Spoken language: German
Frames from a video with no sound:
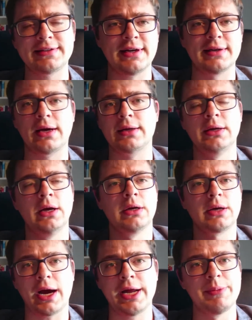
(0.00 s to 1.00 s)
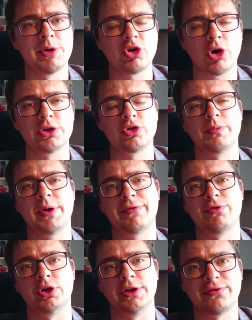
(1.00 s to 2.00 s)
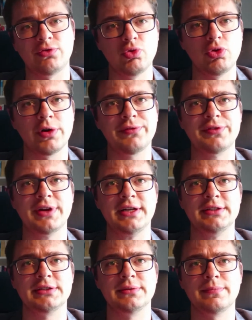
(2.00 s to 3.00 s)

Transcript: der dann keine Bedeutung mehr für die Zukunft hat.